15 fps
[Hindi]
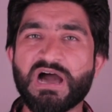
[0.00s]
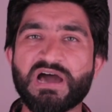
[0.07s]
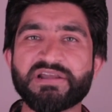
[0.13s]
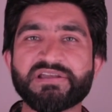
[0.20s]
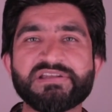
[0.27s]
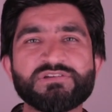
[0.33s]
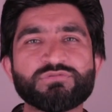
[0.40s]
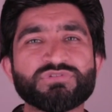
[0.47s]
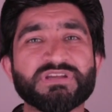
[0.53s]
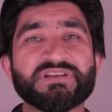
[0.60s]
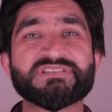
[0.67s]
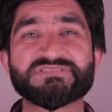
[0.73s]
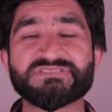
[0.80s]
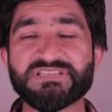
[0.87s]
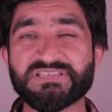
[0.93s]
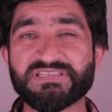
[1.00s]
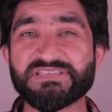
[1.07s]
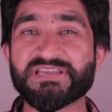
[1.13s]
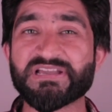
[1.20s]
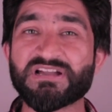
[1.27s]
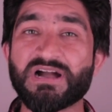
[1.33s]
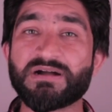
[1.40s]
ऑलरेडी उनके नज़दीकी
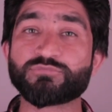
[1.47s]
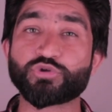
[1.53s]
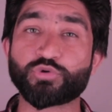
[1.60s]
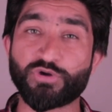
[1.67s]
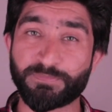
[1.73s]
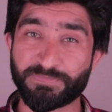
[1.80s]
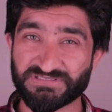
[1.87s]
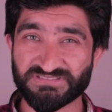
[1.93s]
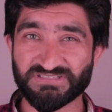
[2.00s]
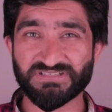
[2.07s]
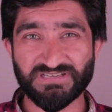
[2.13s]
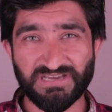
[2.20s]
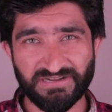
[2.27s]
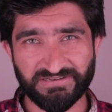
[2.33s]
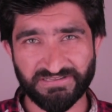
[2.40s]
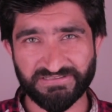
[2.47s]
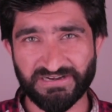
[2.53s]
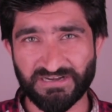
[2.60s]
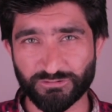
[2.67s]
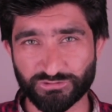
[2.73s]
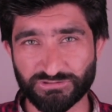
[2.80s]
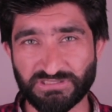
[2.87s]
ये काम तो कोई पर्सन कर नहीं
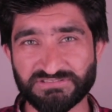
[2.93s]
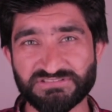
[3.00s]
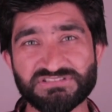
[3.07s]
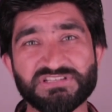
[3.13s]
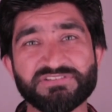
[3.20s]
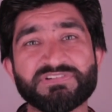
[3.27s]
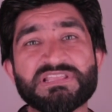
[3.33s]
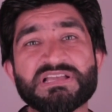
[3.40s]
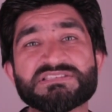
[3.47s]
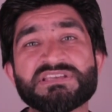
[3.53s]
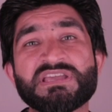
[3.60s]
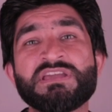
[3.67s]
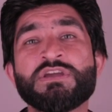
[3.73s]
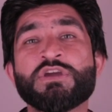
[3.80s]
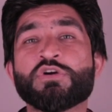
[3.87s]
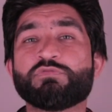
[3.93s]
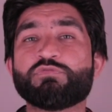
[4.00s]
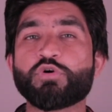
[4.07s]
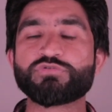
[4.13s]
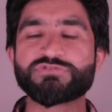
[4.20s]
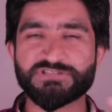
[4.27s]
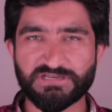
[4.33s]
रहा होता जिसकी वजह से
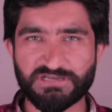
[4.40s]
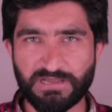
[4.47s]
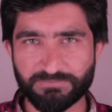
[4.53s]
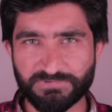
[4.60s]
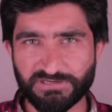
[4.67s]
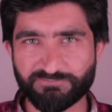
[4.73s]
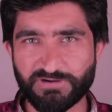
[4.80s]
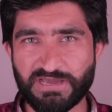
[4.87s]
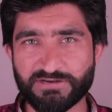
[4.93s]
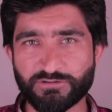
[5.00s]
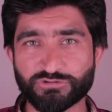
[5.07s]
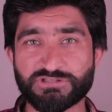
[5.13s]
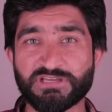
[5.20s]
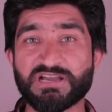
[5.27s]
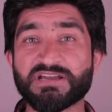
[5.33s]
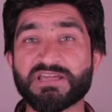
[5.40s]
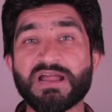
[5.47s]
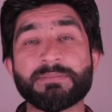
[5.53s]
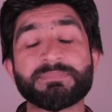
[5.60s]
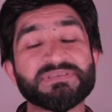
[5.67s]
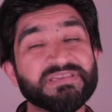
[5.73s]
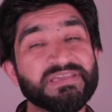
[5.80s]
वो उनसे काम करवा रहे होते हैं अगर
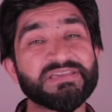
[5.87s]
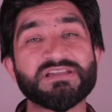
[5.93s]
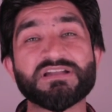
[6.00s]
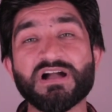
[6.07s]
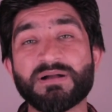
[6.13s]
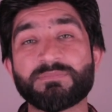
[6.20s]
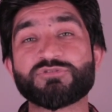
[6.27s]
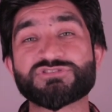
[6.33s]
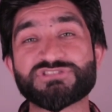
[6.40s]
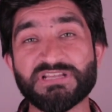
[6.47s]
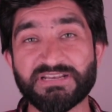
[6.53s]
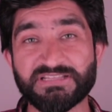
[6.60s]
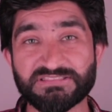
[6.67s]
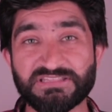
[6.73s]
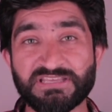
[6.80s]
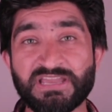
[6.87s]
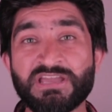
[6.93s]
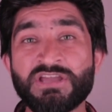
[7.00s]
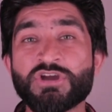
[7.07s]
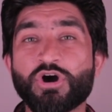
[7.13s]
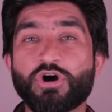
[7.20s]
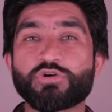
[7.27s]
आप यही काम उनसे लेते
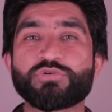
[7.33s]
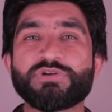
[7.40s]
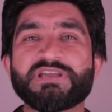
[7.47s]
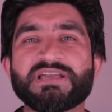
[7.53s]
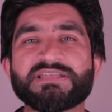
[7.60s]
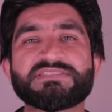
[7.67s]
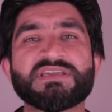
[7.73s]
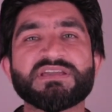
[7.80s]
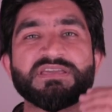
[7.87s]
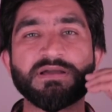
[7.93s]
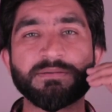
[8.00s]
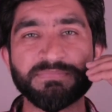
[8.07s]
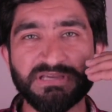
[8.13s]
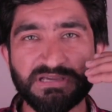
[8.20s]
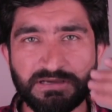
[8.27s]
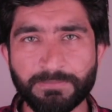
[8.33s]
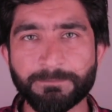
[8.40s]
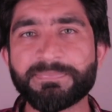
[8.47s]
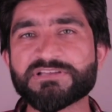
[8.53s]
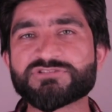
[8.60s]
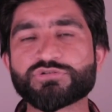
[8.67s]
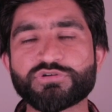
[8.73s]
हैं और उन्हें कहते हैं कि हम ये
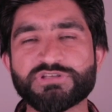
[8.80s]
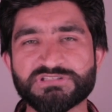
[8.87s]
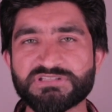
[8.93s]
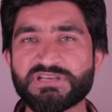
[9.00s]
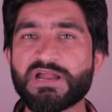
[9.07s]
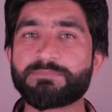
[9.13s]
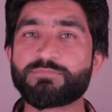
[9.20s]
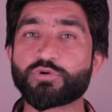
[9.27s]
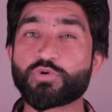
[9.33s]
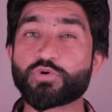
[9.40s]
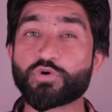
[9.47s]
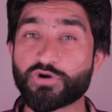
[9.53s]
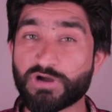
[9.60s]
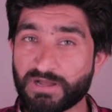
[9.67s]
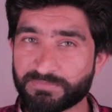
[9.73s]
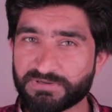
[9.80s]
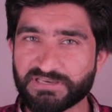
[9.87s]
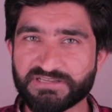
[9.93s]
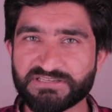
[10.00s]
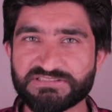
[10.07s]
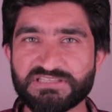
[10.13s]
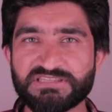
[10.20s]
कम पैसों के अंदर आप लोगों को काम
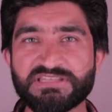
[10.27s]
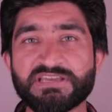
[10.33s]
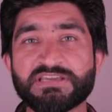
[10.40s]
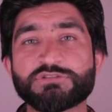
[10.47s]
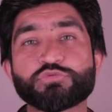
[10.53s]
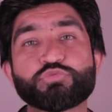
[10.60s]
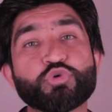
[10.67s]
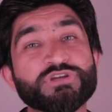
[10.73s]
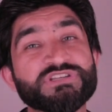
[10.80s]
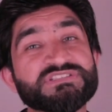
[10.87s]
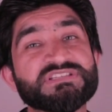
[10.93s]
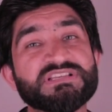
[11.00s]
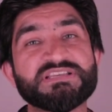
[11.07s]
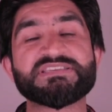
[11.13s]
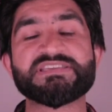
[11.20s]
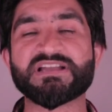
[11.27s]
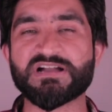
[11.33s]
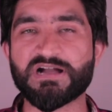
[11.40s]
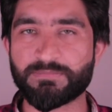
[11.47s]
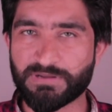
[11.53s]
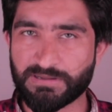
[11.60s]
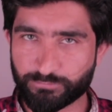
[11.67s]
करके दे देंगे तो वो ईजिली ये
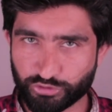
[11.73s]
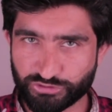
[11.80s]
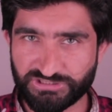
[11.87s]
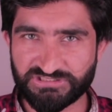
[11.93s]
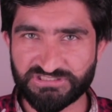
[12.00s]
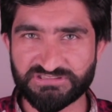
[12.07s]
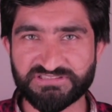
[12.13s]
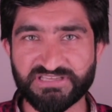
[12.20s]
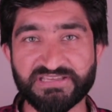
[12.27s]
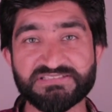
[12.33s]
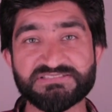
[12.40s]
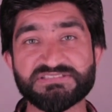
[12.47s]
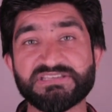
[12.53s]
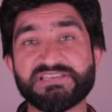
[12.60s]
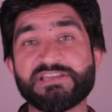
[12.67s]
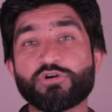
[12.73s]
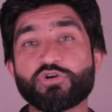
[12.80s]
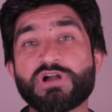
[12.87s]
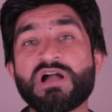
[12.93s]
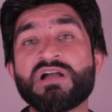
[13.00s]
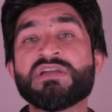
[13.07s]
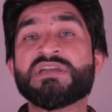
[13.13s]
काम आपको दे देते हैं इससे ये
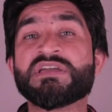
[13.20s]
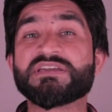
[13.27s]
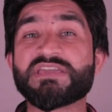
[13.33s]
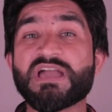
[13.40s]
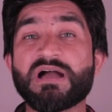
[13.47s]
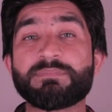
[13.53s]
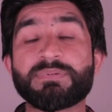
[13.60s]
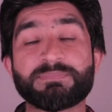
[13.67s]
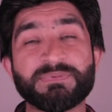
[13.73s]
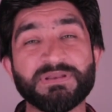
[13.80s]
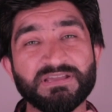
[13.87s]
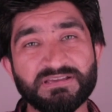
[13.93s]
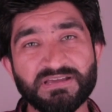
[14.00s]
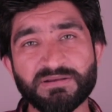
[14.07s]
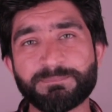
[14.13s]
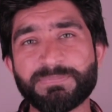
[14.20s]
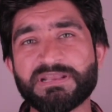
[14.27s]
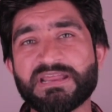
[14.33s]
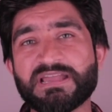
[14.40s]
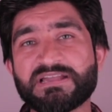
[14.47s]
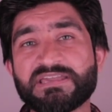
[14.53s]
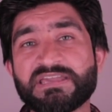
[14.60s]
होगा कि आप अपने घर घर पे
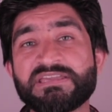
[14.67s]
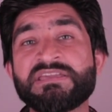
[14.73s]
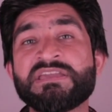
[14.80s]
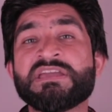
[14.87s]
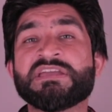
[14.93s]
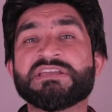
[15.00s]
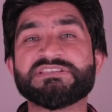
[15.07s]
रह के ही